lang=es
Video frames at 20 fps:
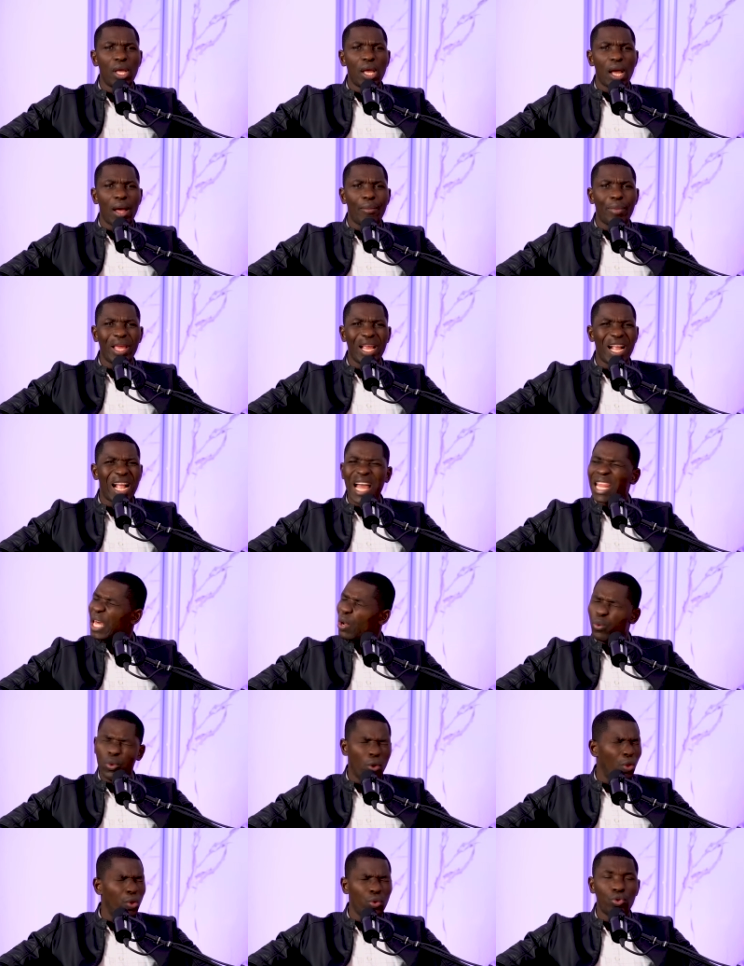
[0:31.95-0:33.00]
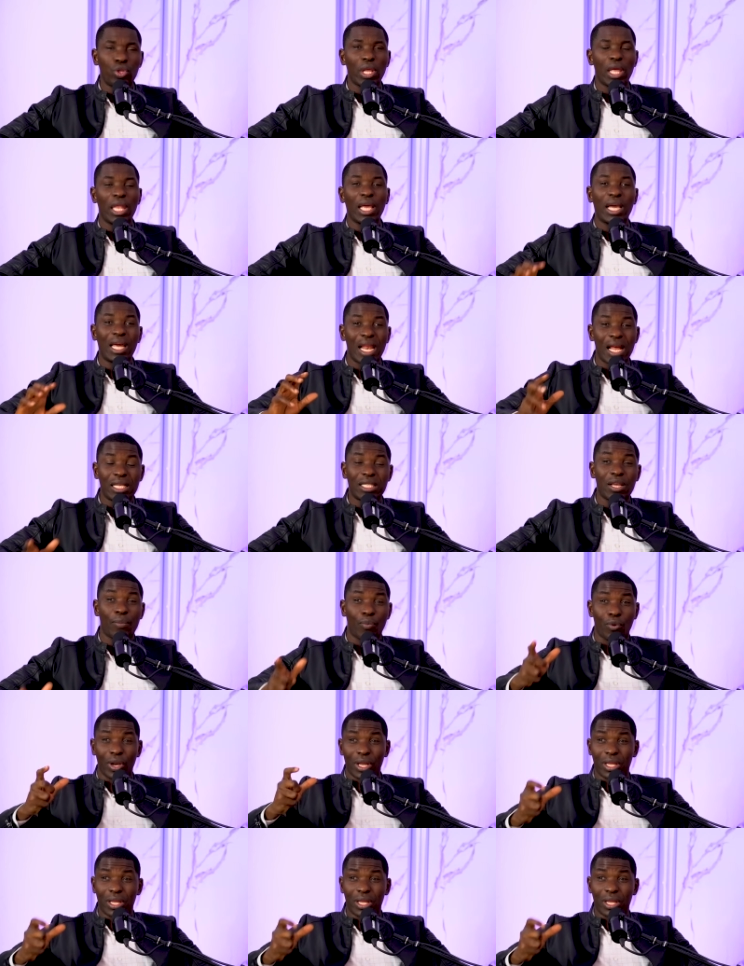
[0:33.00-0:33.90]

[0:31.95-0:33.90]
Amén. Cada uno de ustedes, gracias por